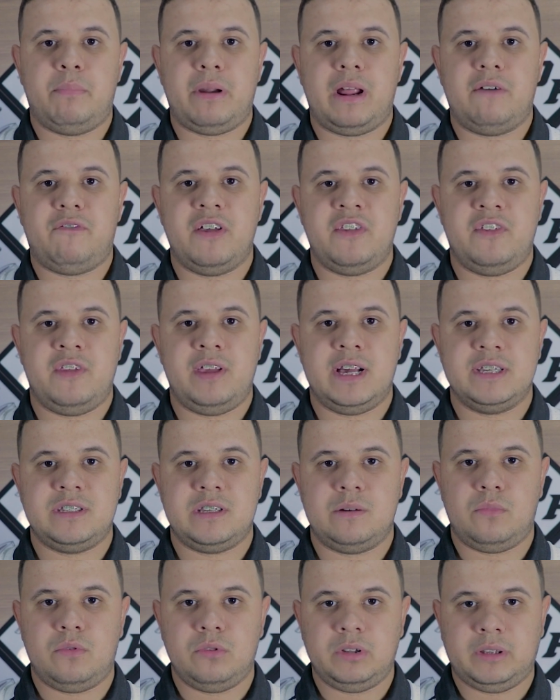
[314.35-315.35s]
para fazer
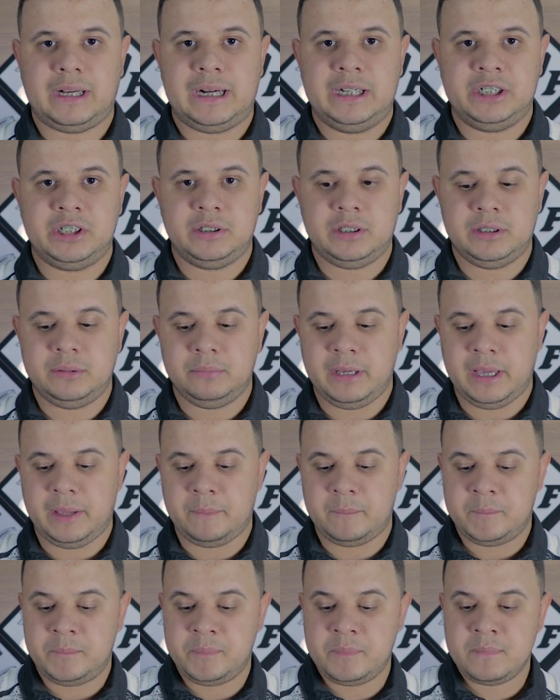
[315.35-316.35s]
essa montagem também.